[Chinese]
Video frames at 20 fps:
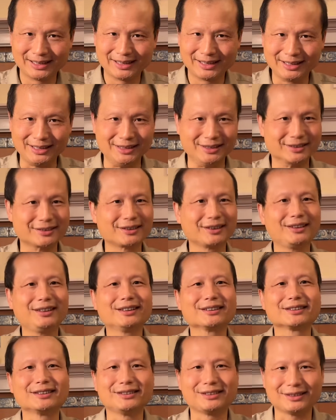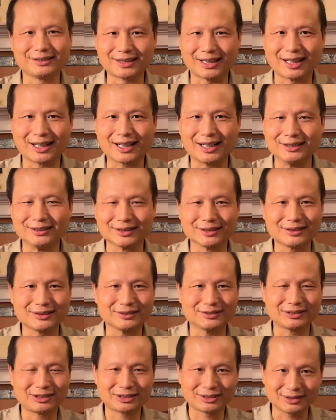以色列是经常干这
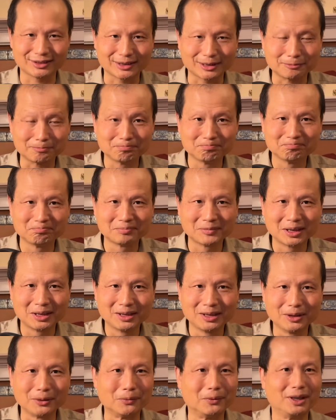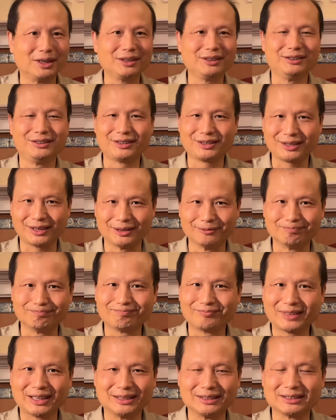种事的。我以前
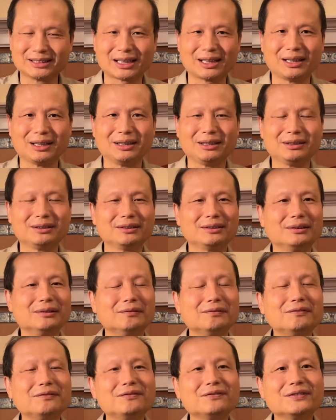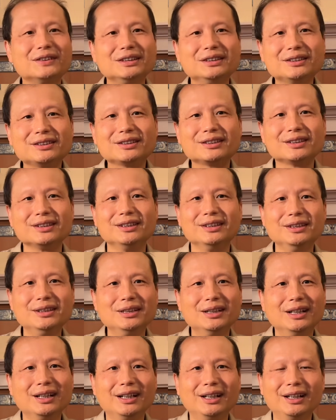呃在分析
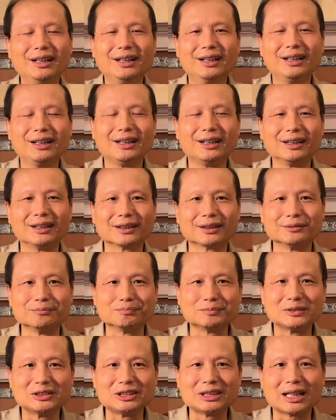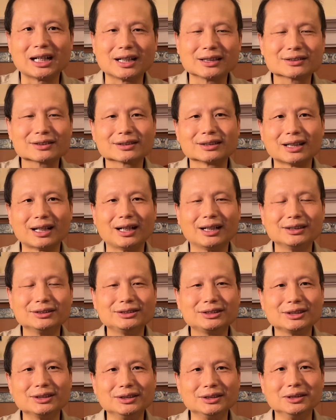呃加沙
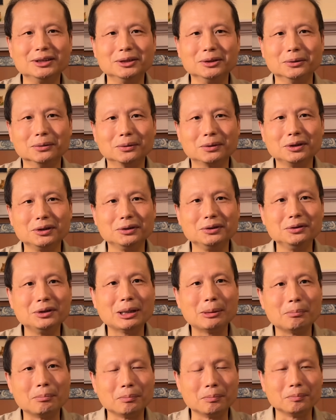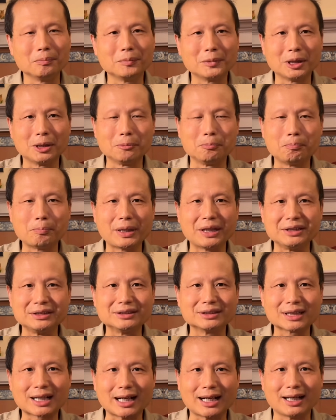敬理会院呃被
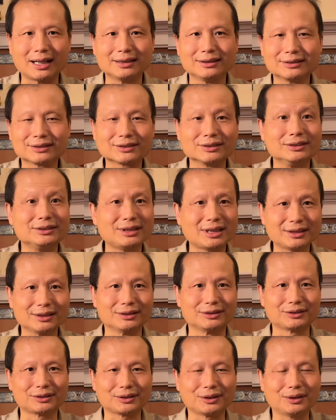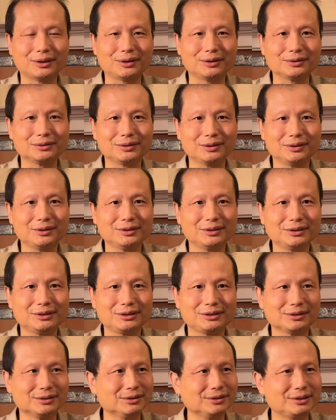炸事件的时候，
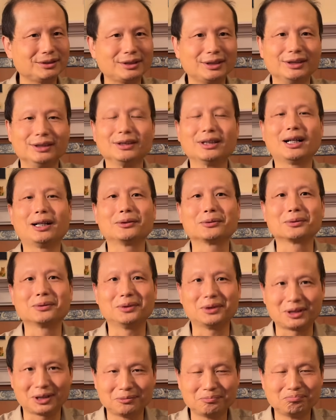就提到过了，